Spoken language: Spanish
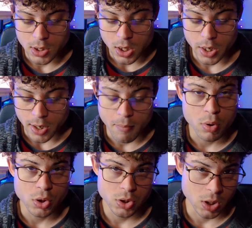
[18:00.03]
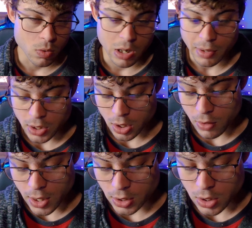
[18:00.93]
tiene RAM Boost seguramente que
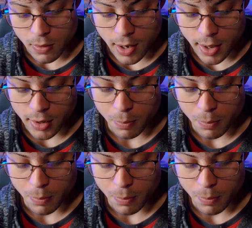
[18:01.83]
viene activada,